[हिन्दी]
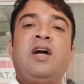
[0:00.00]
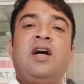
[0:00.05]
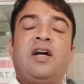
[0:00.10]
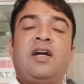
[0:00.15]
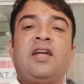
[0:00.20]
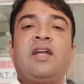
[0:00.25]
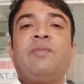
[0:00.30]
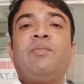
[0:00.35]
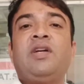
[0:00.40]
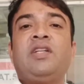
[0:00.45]

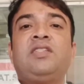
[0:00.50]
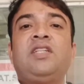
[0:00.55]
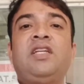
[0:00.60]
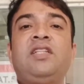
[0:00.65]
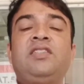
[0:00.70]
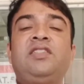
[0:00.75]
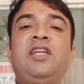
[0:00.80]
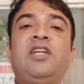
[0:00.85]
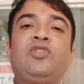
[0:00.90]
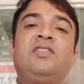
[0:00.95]
अगर
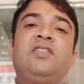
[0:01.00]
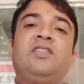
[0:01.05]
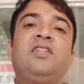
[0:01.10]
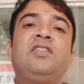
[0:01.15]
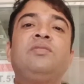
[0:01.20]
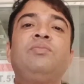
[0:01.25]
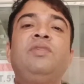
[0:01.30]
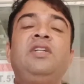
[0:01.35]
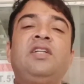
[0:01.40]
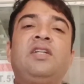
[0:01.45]
एमरजेंसी है तो
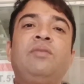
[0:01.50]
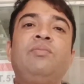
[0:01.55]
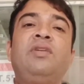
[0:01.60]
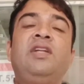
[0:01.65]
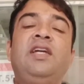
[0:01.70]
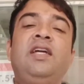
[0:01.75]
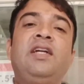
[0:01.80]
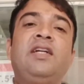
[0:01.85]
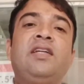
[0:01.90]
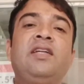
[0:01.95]
10 मिनट हम
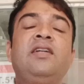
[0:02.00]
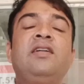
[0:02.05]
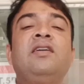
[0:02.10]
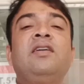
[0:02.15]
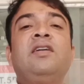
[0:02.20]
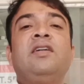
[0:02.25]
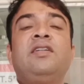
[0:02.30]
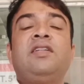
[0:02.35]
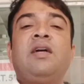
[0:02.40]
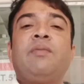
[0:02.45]
लेट
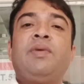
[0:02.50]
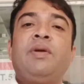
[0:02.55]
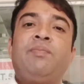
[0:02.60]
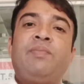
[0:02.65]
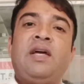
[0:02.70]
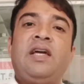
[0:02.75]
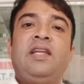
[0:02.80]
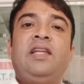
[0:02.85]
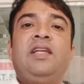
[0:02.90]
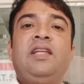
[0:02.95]
या फिर
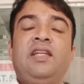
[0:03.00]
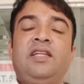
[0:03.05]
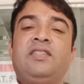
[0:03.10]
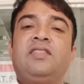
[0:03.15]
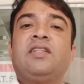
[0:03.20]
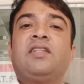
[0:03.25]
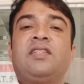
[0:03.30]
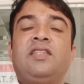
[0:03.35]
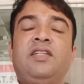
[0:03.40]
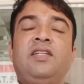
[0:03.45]
पहले ले
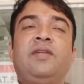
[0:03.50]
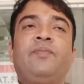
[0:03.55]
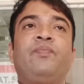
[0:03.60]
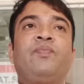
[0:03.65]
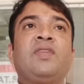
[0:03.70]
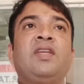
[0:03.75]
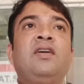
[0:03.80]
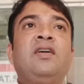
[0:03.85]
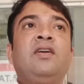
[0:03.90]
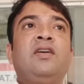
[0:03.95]
सकते हैं
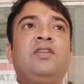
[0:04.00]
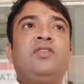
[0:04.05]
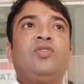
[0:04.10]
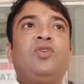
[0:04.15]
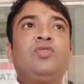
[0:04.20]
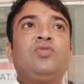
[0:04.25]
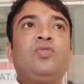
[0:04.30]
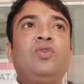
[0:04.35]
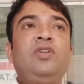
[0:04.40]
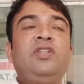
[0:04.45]

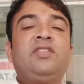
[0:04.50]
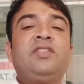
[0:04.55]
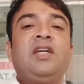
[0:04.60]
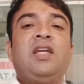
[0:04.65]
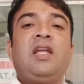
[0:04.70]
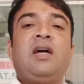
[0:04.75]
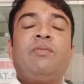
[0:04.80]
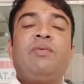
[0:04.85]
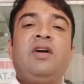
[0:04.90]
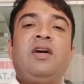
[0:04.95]
दोस्तों इसके
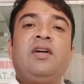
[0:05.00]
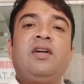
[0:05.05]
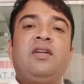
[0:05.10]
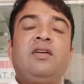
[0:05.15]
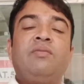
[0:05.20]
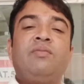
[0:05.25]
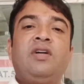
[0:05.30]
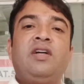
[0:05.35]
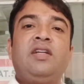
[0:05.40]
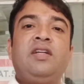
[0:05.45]
अलावा अगर
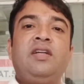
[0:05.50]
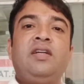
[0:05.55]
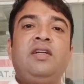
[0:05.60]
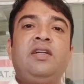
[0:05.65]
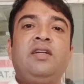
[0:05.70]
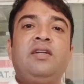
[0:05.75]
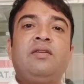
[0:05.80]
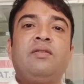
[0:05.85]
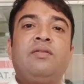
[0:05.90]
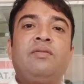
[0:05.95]
हमारे
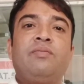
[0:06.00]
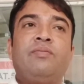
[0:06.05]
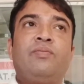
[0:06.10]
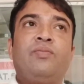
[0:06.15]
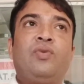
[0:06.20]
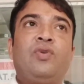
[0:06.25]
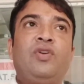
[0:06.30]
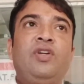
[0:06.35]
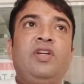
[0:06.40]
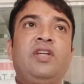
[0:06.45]

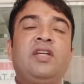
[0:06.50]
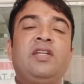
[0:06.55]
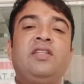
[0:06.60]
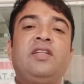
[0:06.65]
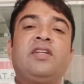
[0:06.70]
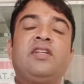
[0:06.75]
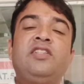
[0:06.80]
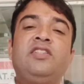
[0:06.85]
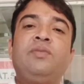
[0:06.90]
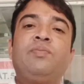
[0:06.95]
बॉडी के
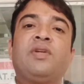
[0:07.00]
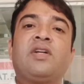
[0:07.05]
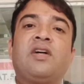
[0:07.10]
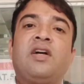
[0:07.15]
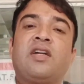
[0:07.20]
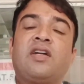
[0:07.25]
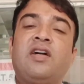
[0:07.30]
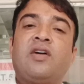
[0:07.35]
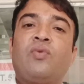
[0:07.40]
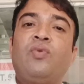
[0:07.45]
अंदर किसी
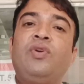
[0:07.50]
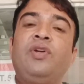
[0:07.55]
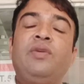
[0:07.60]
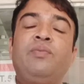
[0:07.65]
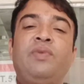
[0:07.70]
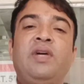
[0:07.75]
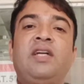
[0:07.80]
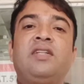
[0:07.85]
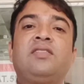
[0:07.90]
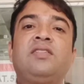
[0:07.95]
प्रकार का कोई
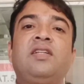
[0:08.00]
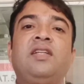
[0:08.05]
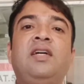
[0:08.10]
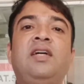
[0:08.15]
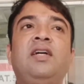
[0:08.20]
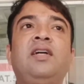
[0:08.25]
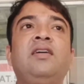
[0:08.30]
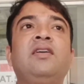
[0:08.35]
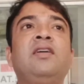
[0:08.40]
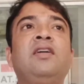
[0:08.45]
इन्फेक्शन
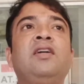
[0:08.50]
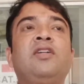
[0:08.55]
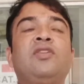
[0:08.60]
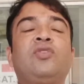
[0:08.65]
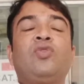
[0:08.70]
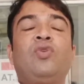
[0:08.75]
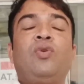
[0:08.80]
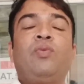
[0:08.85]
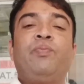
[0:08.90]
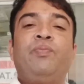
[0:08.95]
है
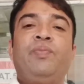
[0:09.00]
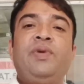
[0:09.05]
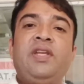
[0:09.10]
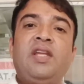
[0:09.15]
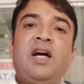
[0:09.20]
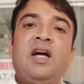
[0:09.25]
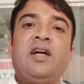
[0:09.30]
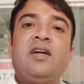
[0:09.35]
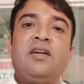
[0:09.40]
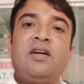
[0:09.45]
तो
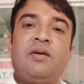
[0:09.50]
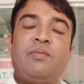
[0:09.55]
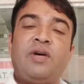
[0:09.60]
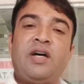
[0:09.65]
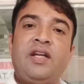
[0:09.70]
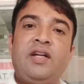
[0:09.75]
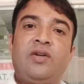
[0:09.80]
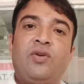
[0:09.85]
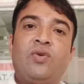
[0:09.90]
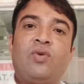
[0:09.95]
बिना
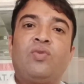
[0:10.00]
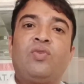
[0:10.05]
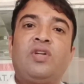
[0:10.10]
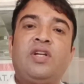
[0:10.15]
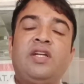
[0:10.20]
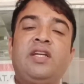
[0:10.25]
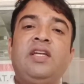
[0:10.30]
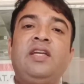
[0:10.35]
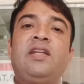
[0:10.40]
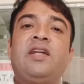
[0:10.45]
हमारे
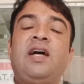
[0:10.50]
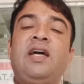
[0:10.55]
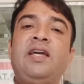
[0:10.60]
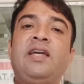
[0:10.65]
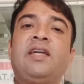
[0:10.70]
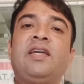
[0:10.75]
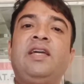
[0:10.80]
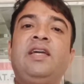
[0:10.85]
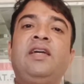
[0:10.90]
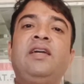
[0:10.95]
डॉक्टर की
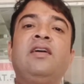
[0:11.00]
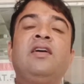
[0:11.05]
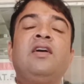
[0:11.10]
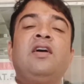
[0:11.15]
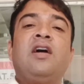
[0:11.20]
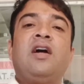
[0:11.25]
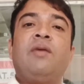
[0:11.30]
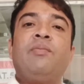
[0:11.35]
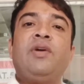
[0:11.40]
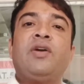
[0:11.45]
राय के
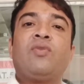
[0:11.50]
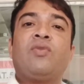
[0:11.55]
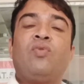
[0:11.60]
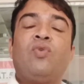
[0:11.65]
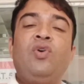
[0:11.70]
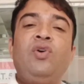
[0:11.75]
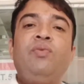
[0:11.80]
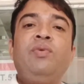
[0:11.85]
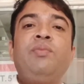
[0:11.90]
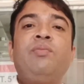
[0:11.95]
हमें
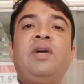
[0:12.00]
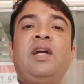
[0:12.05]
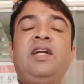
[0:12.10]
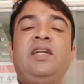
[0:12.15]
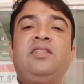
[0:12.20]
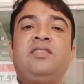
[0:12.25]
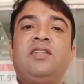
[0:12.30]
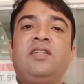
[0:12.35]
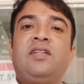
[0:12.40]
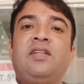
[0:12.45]
कोई भी
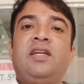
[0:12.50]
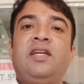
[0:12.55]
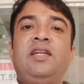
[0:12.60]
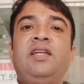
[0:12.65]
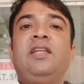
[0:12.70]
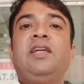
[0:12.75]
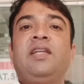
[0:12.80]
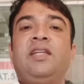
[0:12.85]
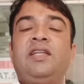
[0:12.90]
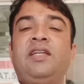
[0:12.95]
मेडिसिन
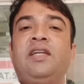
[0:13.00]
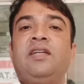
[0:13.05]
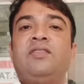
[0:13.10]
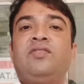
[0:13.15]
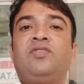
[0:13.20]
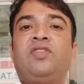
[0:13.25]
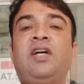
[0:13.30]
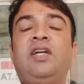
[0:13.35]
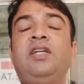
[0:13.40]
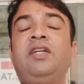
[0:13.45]
नहीं लेनी है
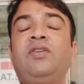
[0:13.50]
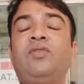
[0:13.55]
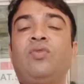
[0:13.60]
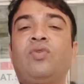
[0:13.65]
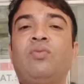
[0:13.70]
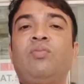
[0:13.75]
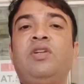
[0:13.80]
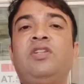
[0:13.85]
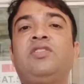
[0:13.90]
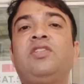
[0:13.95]
चाहे
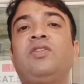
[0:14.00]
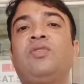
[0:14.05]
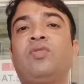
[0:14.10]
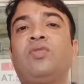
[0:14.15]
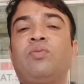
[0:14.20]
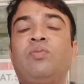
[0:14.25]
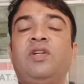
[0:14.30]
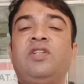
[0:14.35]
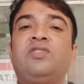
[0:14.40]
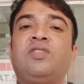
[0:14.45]
नॉर्मल से
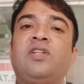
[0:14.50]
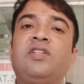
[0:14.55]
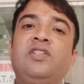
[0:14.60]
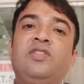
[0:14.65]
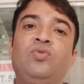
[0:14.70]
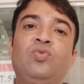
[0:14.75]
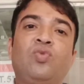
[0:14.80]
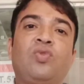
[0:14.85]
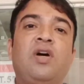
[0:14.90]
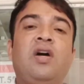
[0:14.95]
नॉर्मल सर्दी
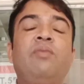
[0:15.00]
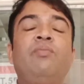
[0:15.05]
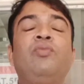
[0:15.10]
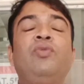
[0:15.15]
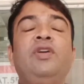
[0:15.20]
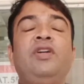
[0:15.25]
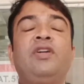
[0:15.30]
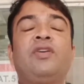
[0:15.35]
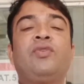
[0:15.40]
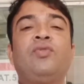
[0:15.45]
जुकाम
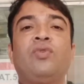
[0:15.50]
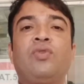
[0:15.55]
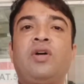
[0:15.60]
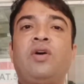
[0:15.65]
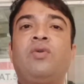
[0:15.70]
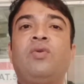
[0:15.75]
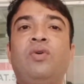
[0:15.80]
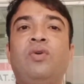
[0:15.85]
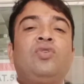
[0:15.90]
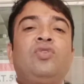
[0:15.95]
भी क्यों ना
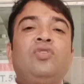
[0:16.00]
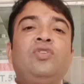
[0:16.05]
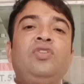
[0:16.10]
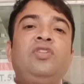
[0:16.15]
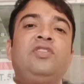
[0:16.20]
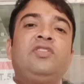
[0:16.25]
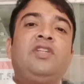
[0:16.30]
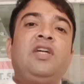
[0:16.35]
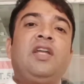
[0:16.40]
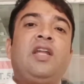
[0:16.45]
हो तो
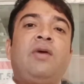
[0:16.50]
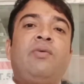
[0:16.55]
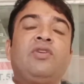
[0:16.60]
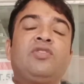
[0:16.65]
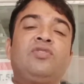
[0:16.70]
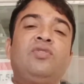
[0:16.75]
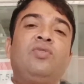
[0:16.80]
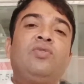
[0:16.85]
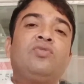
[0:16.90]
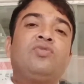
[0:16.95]
इसके अलावा
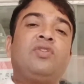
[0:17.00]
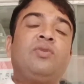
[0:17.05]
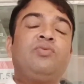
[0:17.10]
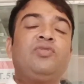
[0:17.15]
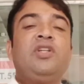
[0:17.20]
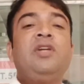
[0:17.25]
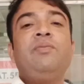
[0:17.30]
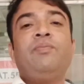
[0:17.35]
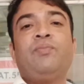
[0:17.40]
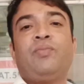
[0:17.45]
तो
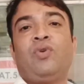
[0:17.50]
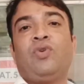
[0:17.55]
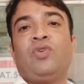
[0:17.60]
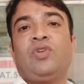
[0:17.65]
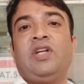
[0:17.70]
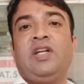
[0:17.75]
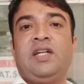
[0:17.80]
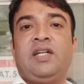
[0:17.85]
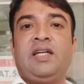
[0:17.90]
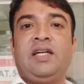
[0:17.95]
सबसे
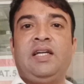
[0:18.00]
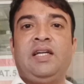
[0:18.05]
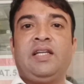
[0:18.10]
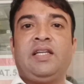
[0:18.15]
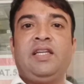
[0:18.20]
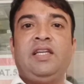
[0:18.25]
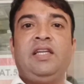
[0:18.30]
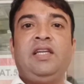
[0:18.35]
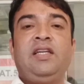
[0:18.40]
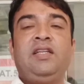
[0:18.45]
इम्पोर्टेंट है
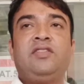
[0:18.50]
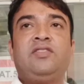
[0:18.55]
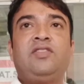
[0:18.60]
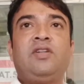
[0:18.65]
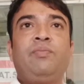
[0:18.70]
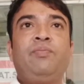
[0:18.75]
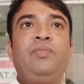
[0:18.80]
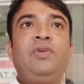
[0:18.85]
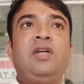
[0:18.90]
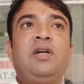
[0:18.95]
कि
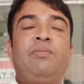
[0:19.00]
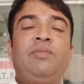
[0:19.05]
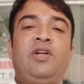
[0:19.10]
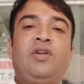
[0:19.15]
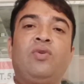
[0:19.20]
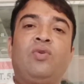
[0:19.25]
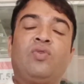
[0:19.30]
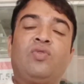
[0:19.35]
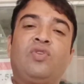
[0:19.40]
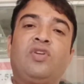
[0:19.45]
जब भी
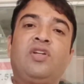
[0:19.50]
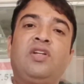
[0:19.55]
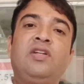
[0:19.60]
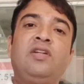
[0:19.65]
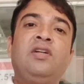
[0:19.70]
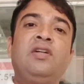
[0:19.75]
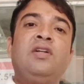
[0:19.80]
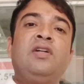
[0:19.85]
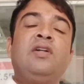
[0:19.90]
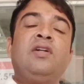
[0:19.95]
हमें डॉक्टर
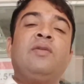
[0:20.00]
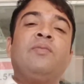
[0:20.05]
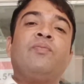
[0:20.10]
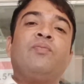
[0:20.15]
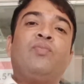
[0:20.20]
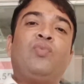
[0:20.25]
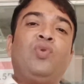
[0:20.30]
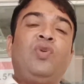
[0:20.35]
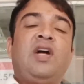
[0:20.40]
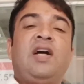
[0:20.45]

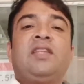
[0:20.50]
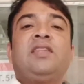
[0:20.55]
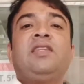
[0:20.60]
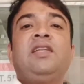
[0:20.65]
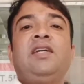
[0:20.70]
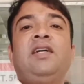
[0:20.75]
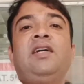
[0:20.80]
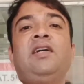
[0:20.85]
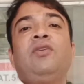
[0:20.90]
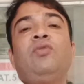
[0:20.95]

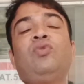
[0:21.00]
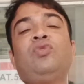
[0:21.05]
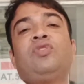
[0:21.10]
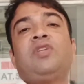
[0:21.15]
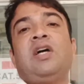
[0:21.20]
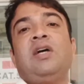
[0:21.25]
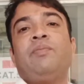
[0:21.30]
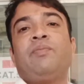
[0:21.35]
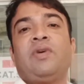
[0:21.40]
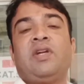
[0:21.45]
बुलाते हैं उस
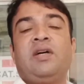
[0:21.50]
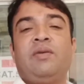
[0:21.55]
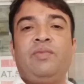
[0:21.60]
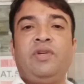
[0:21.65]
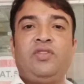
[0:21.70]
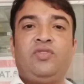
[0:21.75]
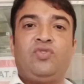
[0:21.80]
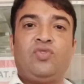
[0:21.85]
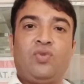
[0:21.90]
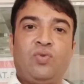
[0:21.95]
टाइम पर
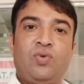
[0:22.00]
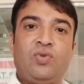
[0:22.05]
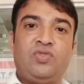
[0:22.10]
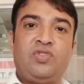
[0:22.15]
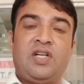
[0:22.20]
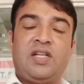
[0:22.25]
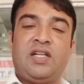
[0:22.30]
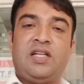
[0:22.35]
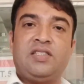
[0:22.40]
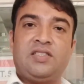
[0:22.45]
हमें ज़रूर
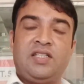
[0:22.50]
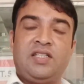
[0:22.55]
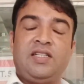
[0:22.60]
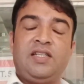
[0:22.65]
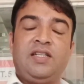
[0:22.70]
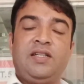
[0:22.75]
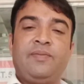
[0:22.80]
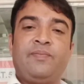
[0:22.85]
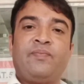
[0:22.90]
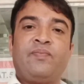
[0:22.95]
जाना
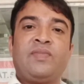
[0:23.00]
चाहिए